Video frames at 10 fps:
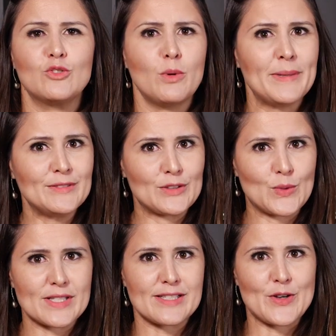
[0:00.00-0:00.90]
No momento da
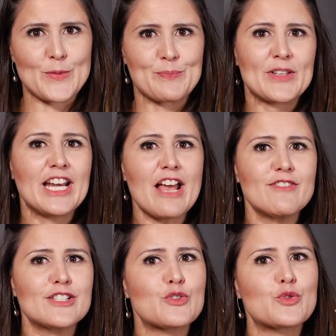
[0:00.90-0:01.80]
doação,
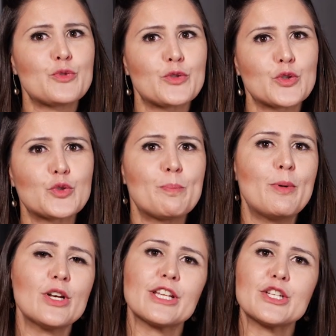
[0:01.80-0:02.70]
grava-se usufruto
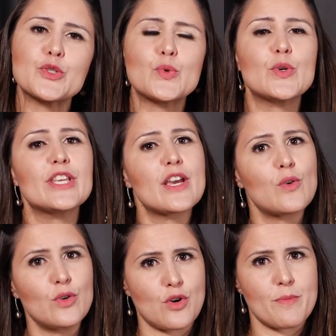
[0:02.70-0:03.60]
político e
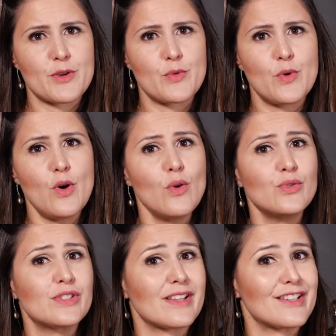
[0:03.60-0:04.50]
econômico, ou
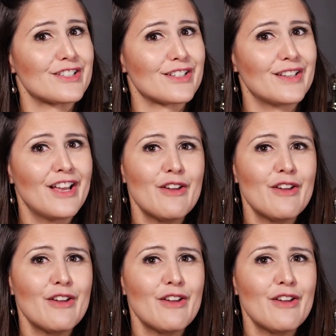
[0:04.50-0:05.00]
seja,